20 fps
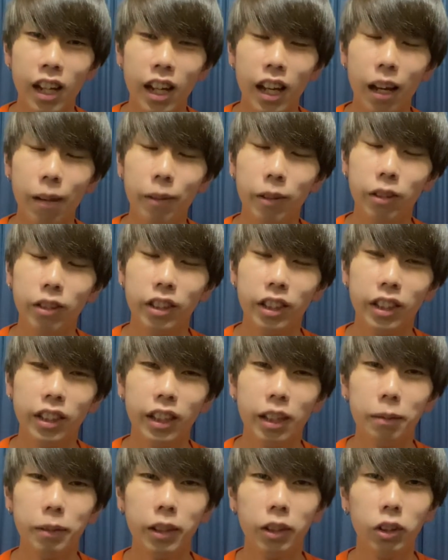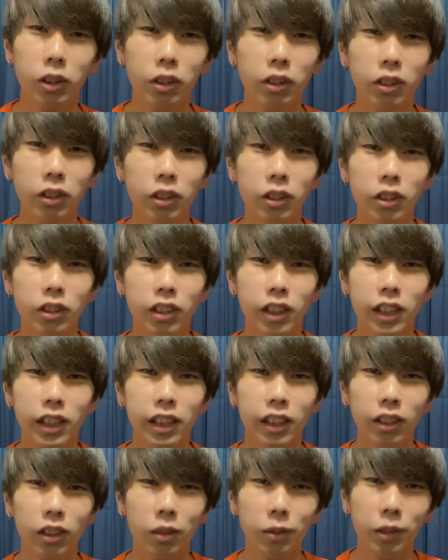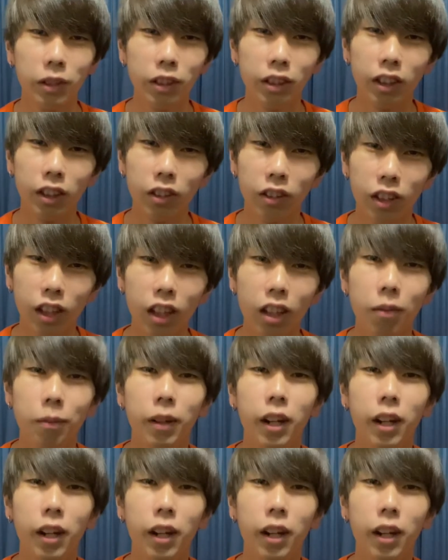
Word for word: やべえ、これ絶対また同点追いつかれるなって思った時に、